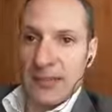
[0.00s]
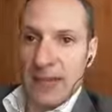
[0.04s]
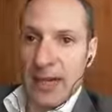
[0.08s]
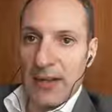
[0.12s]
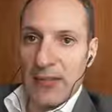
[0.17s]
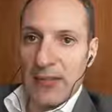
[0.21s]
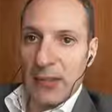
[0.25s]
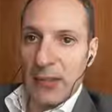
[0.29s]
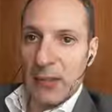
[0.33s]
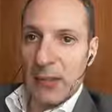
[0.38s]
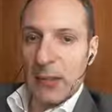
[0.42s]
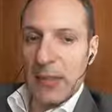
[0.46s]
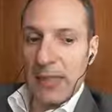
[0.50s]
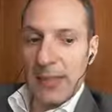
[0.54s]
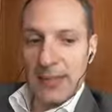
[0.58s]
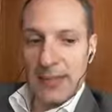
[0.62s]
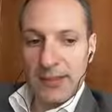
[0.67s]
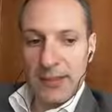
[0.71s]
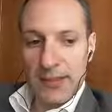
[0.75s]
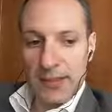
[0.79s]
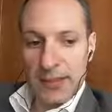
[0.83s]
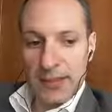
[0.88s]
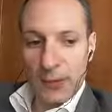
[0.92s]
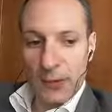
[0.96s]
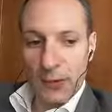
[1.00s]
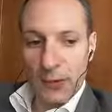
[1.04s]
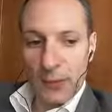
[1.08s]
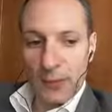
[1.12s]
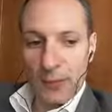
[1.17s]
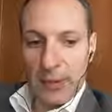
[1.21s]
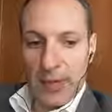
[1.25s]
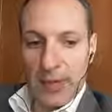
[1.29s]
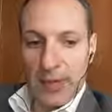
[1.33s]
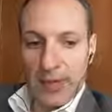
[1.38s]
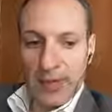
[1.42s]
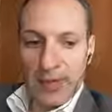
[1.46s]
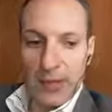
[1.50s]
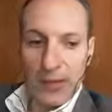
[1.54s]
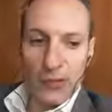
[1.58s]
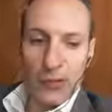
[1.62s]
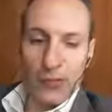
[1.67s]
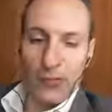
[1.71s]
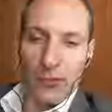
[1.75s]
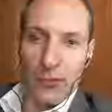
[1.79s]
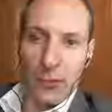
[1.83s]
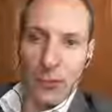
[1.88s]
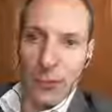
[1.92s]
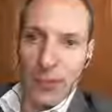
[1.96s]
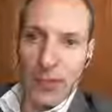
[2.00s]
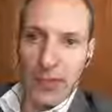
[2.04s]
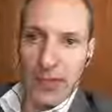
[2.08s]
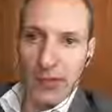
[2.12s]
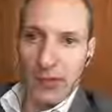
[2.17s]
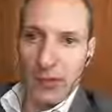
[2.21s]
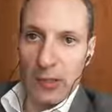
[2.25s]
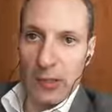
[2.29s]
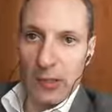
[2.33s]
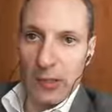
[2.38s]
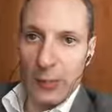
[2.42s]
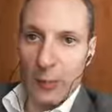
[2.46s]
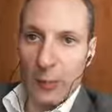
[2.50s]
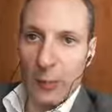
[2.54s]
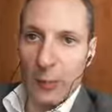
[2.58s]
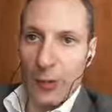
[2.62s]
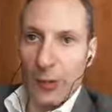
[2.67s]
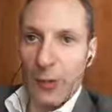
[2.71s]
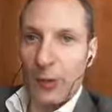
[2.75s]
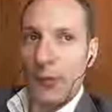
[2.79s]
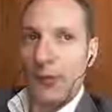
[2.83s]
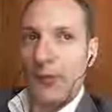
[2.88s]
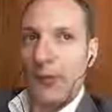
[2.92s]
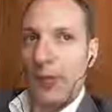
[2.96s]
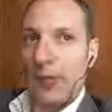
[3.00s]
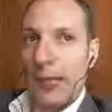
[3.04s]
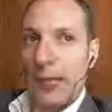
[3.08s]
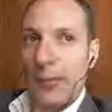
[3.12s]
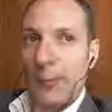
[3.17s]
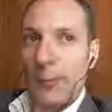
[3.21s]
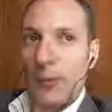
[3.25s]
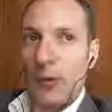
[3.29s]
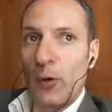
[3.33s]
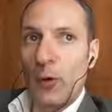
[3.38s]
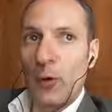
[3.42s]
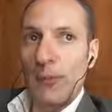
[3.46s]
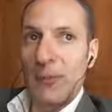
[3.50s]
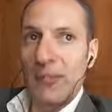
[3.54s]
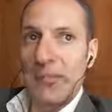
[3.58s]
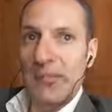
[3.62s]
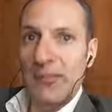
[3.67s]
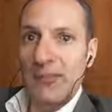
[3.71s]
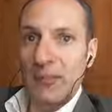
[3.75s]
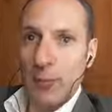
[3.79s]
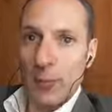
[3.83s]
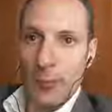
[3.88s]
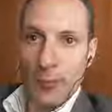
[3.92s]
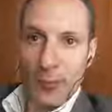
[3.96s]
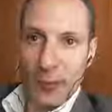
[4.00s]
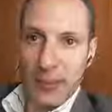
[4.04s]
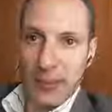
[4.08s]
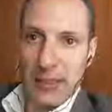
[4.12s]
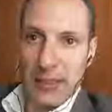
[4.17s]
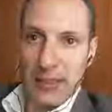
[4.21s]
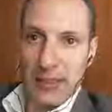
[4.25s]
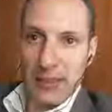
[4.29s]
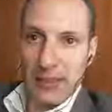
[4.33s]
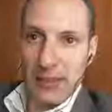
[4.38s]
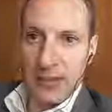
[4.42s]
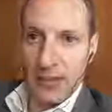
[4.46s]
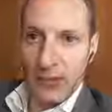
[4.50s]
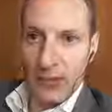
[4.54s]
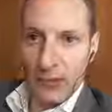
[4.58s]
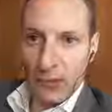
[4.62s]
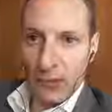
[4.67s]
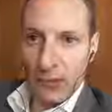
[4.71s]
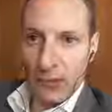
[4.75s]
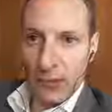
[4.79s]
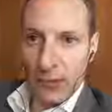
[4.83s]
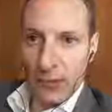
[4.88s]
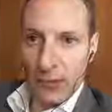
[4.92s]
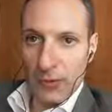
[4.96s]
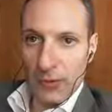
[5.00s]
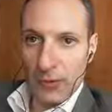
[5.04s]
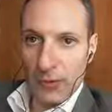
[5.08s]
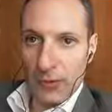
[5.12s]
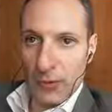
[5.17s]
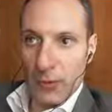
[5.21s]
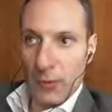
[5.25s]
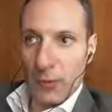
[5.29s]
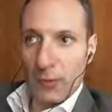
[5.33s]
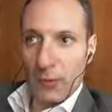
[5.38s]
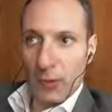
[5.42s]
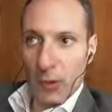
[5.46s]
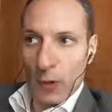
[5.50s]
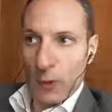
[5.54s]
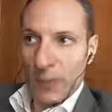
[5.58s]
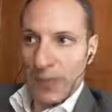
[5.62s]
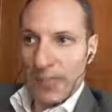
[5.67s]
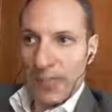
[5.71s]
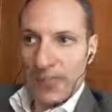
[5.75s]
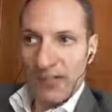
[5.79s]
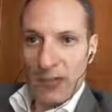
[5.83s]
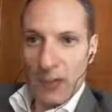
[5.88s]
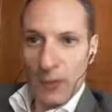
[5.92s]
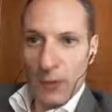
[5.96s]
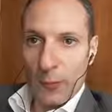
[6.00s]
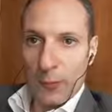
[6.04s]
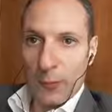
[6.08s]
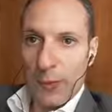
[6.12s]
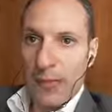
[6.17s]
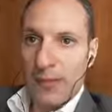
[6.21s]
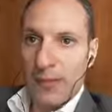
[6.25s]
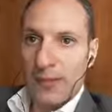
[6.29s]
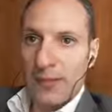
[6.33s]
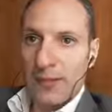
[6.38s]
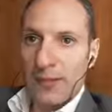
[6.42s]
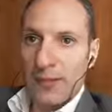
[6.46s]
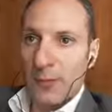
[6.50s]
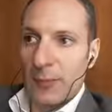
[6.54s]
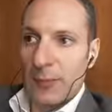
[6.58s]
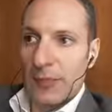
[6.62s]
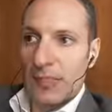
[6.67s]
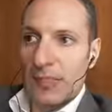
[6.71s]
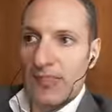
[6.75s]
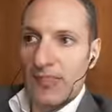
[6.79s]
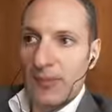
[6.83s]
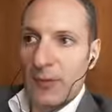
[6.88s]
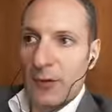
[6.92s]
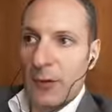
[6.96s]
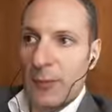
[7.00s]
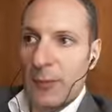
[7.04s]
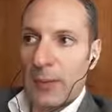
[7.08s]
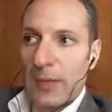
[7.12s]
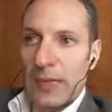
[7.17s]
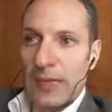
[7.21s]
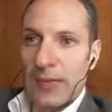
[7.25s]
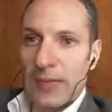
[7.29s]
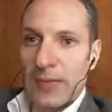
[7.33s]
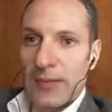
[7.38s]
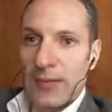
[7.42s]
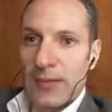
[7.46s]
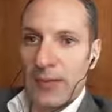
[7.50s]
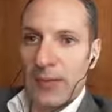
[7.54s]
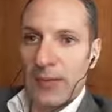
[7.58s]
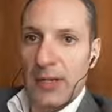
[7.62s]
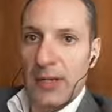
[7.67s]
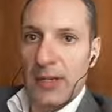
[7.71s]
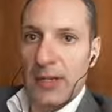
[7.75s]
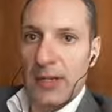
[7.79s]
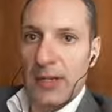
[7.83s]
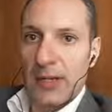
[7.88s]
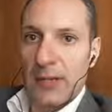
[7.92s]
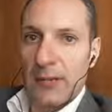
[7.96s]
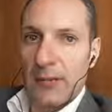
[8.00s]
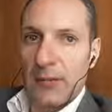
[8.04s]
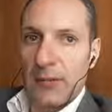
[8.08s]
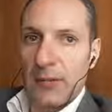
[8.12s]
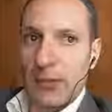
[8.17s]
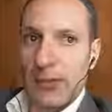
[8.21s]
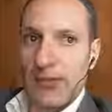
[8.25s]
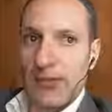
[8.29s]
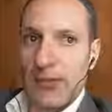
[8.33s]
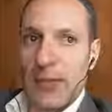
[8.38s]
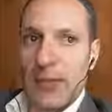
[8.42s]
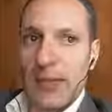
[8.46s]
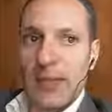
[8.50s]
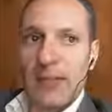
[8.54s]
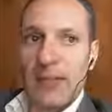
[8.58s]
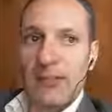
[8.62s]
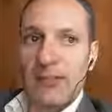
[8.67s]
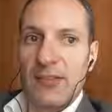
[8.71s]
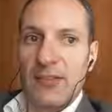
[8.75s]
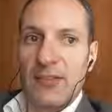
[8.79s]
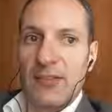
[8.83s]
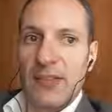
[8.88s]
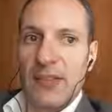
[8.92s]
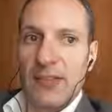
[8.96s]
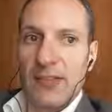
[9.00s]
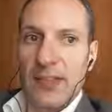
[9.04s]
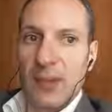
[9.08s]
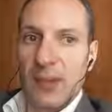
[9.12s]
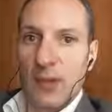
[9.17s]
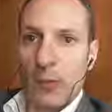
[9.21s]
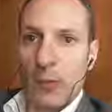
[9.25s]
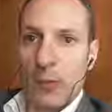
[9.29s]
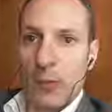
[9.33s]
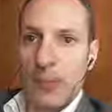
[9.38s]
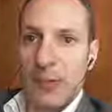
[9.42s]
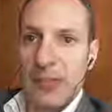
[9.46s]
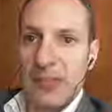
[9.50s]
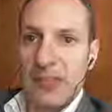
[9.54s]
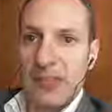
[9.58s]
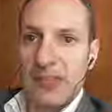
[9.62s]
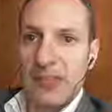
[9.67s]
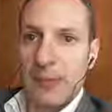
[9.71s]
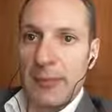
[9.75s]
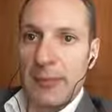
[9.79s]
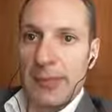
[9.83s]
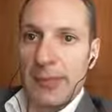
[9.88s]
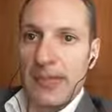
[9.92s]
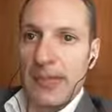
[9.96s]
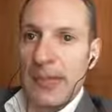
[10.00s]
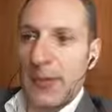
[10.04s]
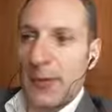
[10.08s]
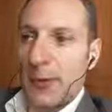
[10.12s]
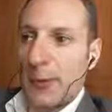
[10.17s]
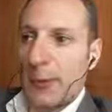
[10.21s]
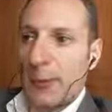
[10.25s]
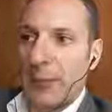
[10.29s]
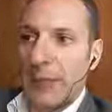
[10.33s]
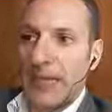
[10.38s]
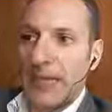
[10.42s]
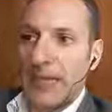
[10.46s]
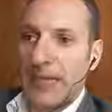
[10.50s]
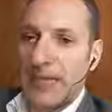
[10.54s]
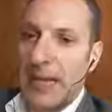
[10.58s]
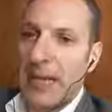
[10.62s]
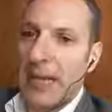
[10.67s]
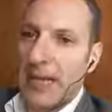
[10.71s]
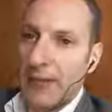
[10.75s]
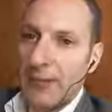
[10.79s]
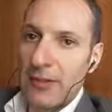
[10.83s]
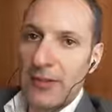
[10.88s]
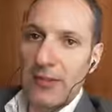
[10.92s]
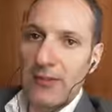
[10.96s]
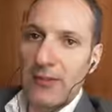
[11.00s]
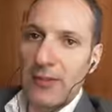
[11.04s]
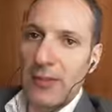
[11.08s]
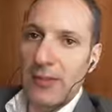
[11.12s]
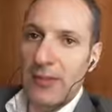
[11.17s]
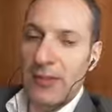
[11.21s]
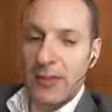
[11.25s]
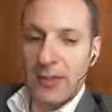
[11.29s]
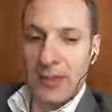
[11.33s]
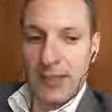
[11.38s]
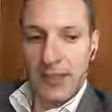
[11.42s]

tra virgolette, normali, che non sono quelli che vogliamo noi. Noi vogliamo obiettivi importanti, giusto? Vuoi obiettivi normali? E obiettivi normali non, è, non devi neanche fissarteli come obiettivi perché la normalità la vivi.